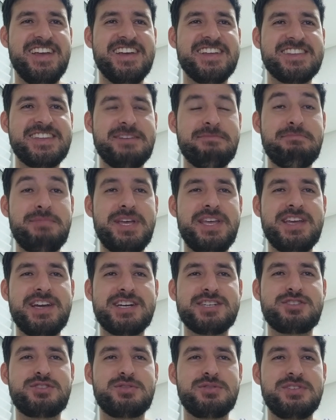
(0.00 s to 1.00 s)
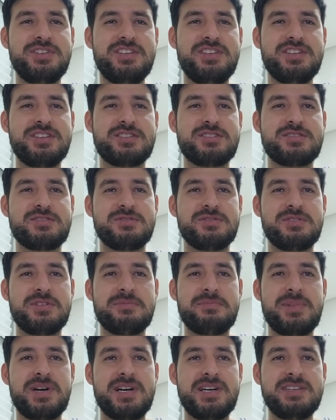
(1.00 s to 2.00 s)
também acho isso, né?
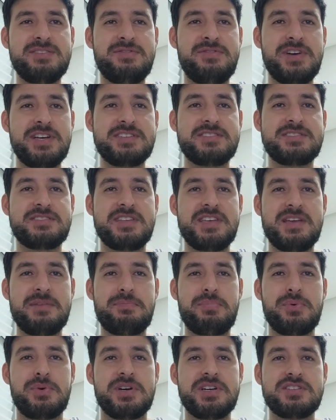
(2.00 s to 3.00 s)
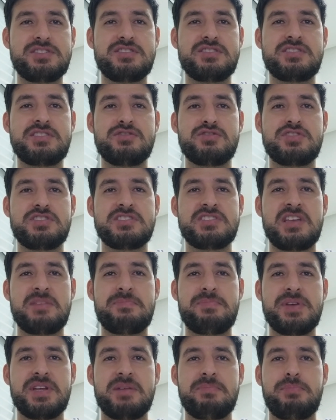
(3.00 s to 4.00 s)
Mas faz tempo antes que o
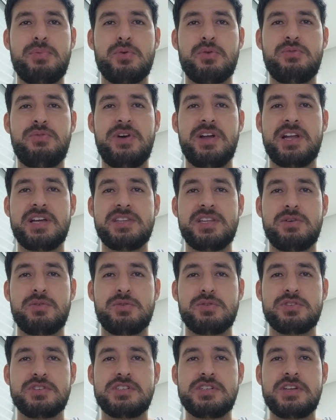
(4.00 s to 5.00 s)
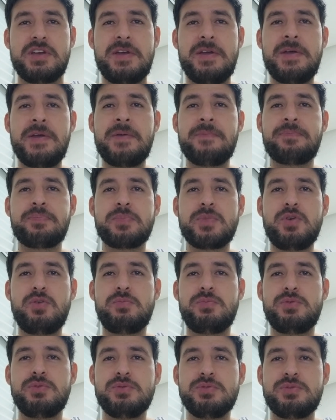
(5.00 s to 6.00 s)
XRP era pouco falado hoje. O
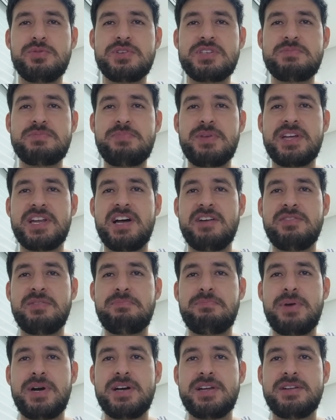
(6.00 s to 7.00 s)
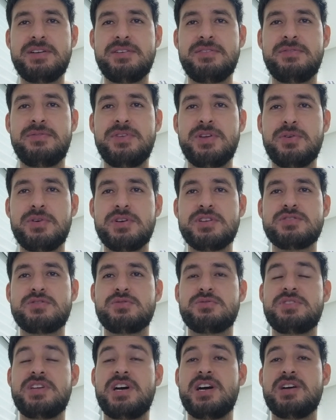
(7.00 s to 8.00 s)
mundo esperava para ver o
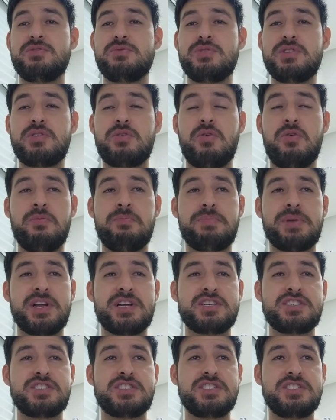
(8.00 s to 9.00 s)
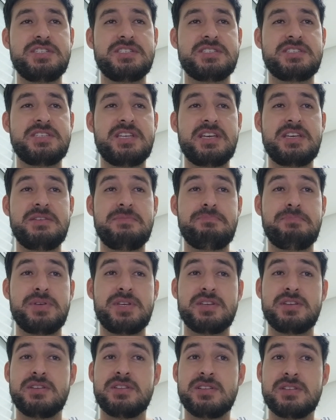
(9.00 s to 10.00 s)
resultado e comprar
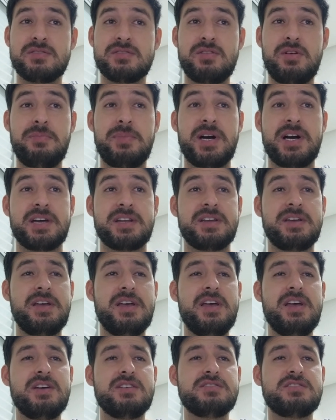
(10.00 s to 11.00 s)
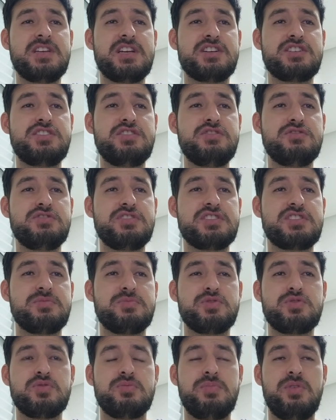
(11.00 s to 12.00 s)
XRP, né? Tomara. Serginho disse
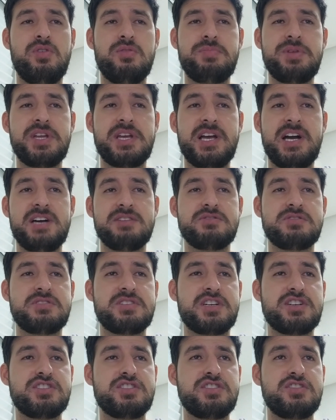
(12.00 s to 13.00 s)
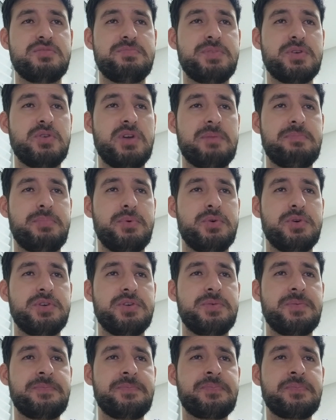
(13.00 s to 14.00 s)
muito bom, obrigado Serginho pelo
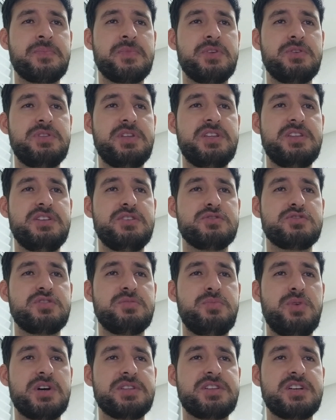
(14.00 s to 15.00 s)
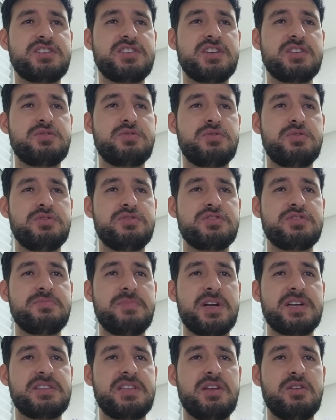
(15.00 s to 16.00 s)
apoio. Denilson, boa tarde a todos.
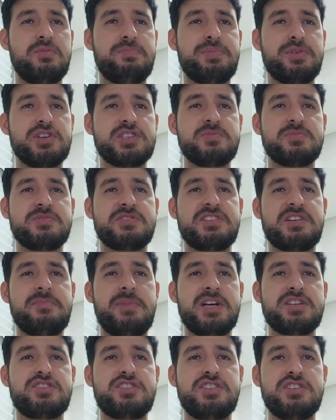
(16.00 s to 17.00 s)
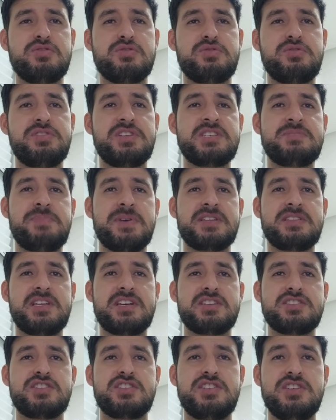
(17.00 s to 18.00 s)
Martelo próximo de ser batido, tô na
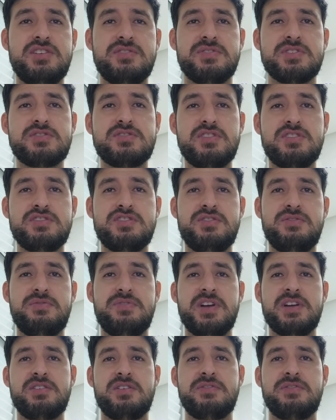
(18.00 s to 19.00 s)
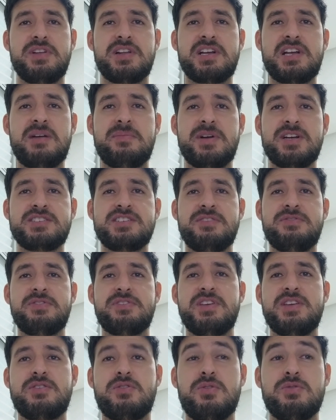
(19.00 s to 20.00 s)
expectativa. Só de ver a novela acabar já
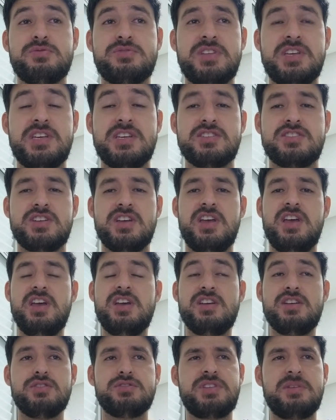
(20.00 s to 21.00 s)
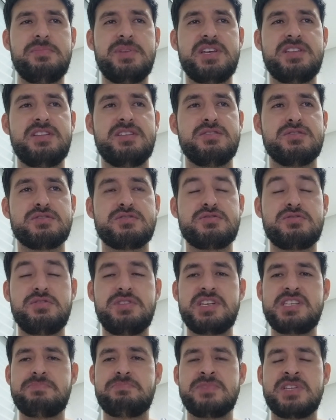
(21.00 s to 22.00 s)
fiquei contente. Eu também, Denilson, tô
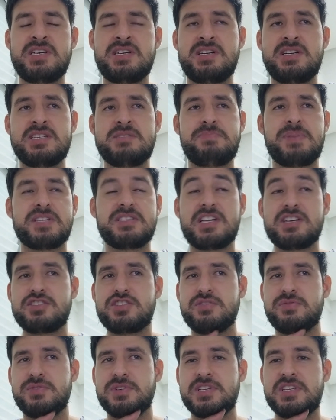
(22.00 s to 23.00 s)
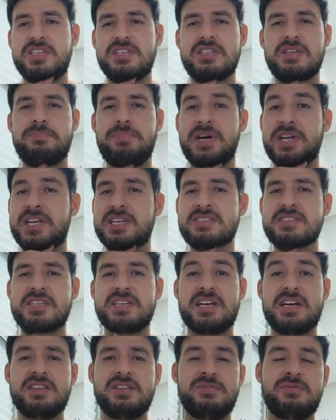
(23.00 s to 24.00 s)
na, na expectativa aqui, né? Parece
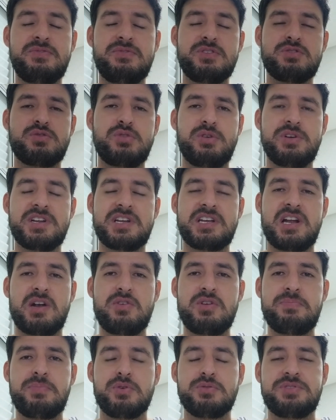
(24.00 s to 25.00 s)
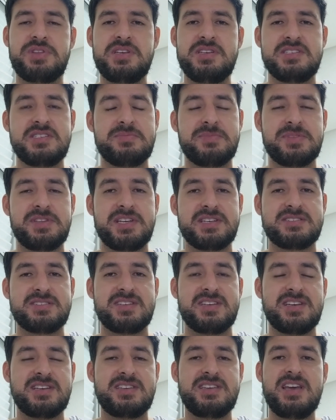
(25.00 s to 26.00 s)
que cada vitória que a Ripple tem em cima da
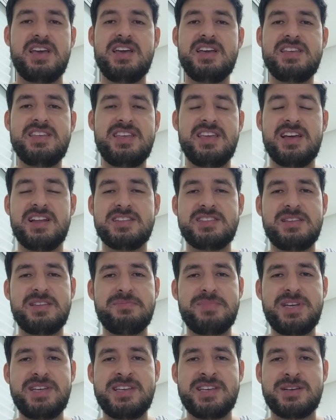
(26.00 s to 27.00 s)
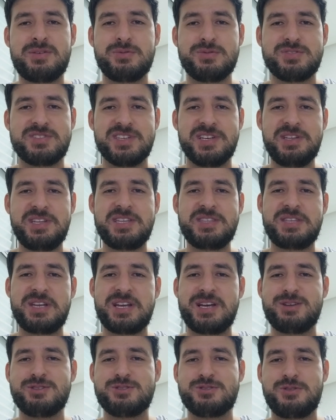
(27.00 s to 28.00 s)
SEC e ela também recusando a
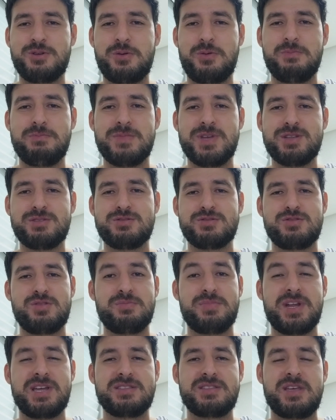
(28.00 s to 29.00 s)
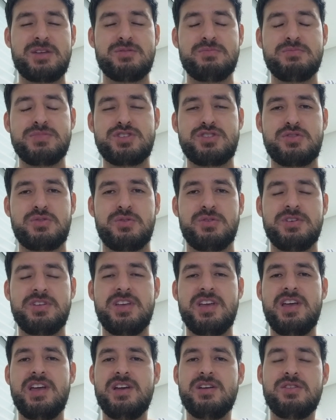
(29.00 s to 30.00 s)
entregar os documentos sobre a Ethereum
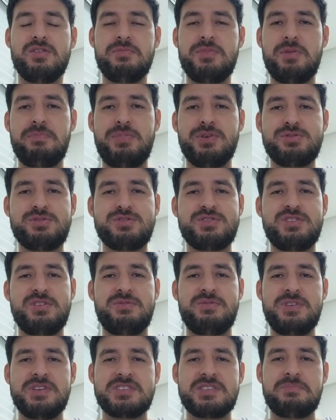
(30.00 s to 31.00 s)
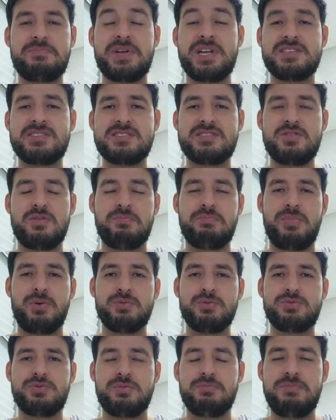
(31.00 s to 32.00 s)
Bitcoin, no meu ponto de vista, parece ser um
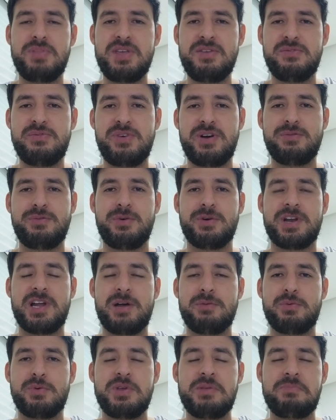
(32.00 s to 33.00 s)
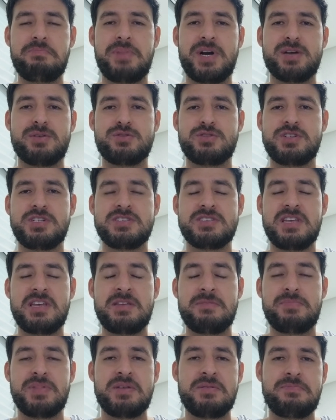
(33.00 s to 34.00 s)
ponto bem favorável aí para o
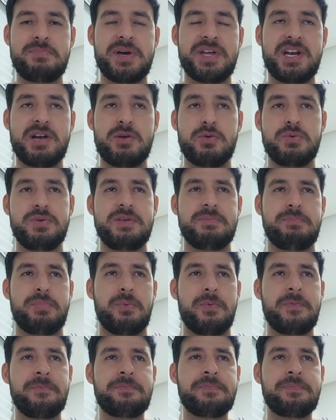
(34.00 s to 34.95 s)
XRP e para a Ripple.